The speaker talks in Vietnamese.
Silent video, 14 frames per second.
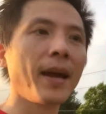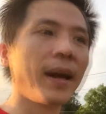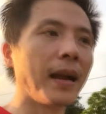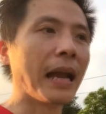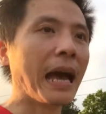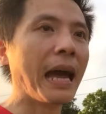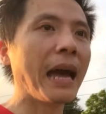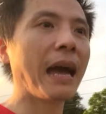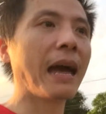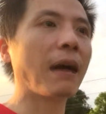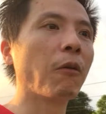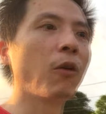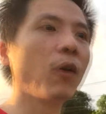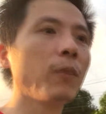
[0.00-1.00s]
À,
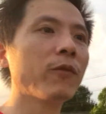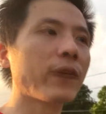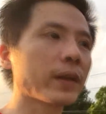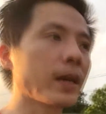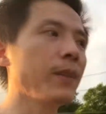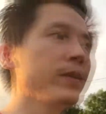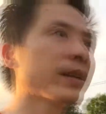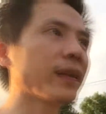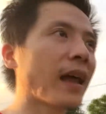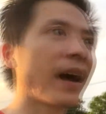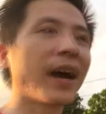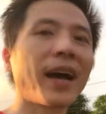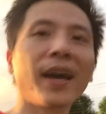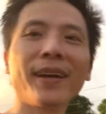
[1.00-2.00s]
ôi phát âm như thế
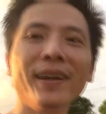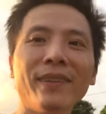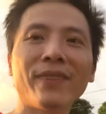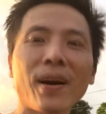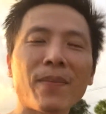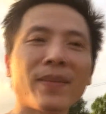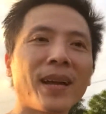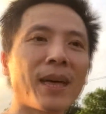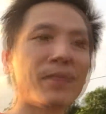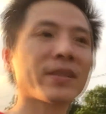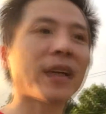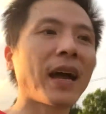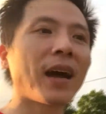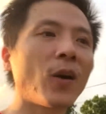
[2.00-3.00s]
này, ngữ pháp ra làm
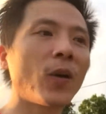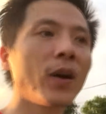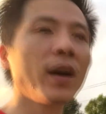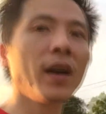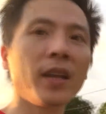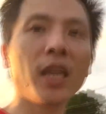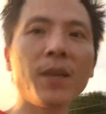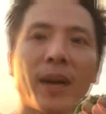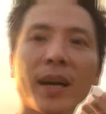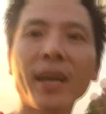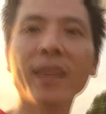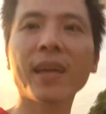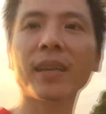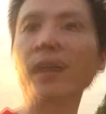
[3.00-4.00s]
sao. Nhưng mà
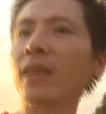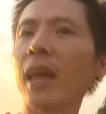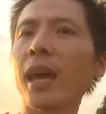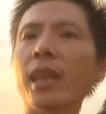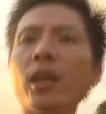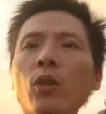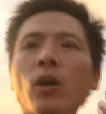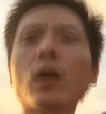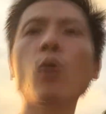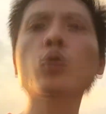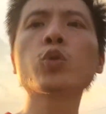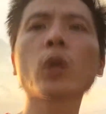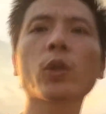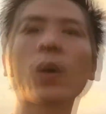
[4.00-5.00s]
khi ra thực tế thì câu
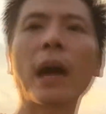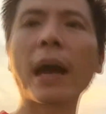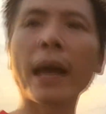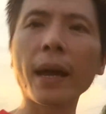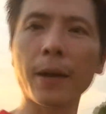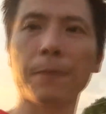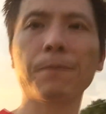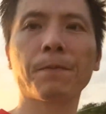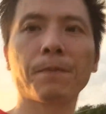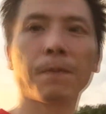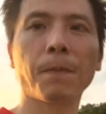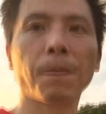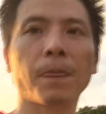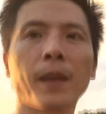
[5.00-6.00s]
chuyện nó khác
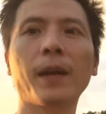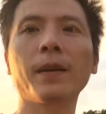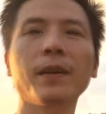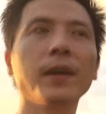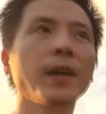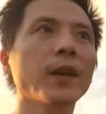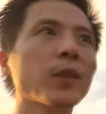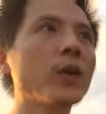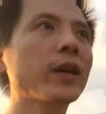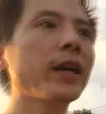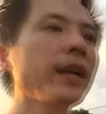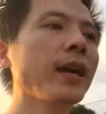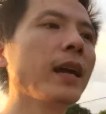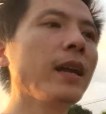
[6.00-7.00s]
nha. Đôi
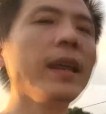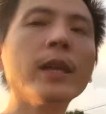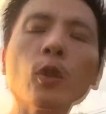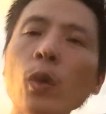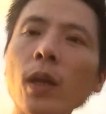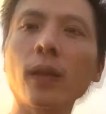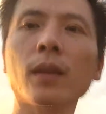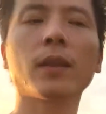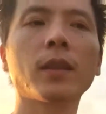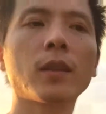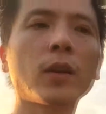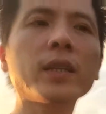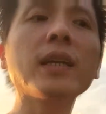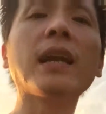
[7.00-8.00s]
khi ấy, lý thuyết
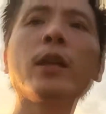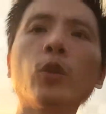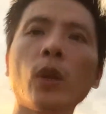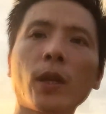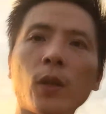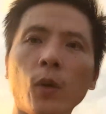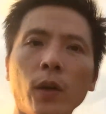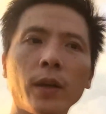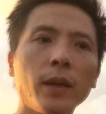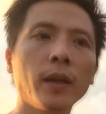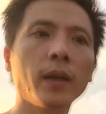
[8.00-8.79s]
nó chỉ là lý thuyết thôi.